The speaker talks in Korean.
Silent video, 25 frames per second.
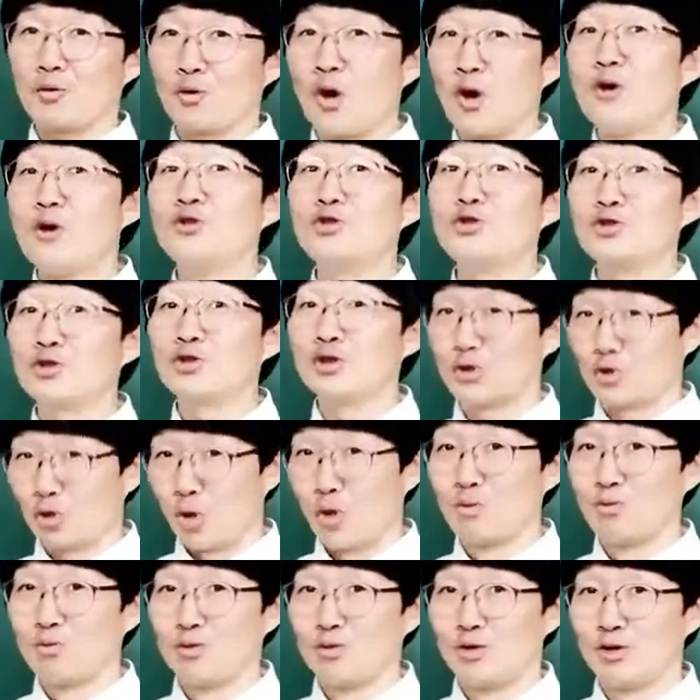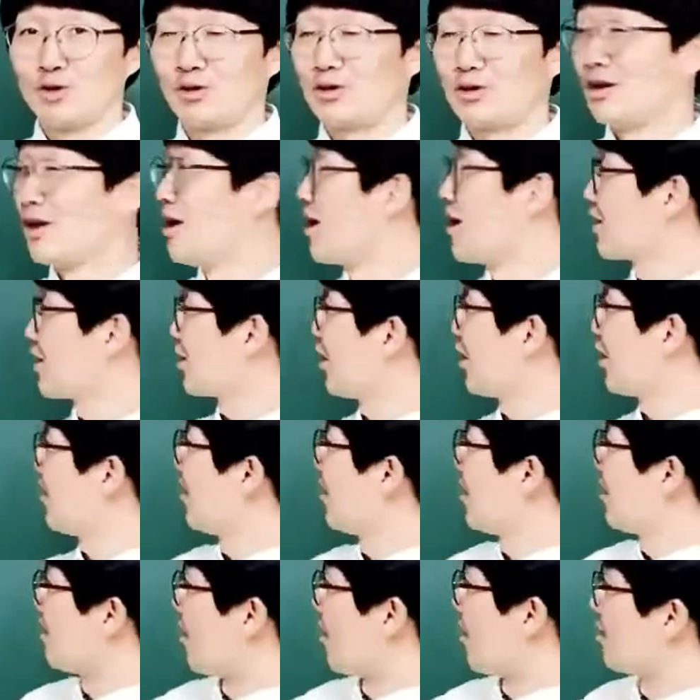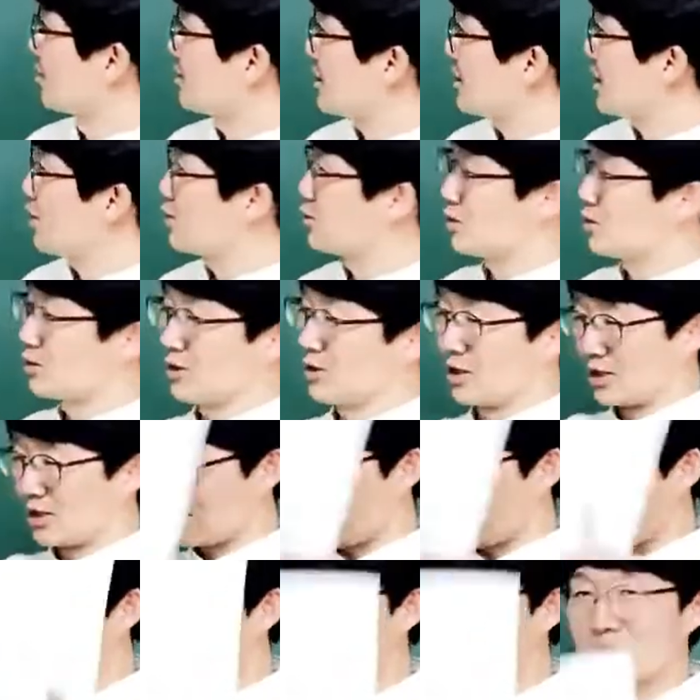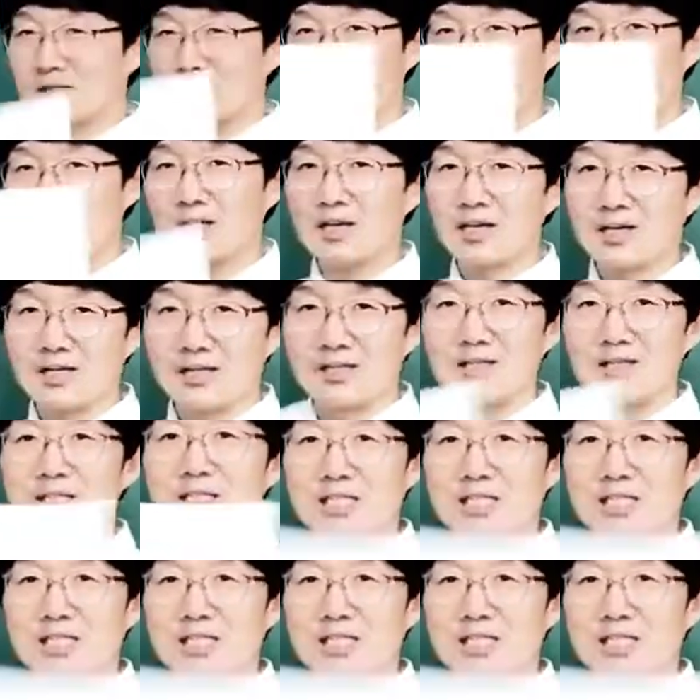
원숭이 동물. 그럼 멍키하우스는 철창이 있는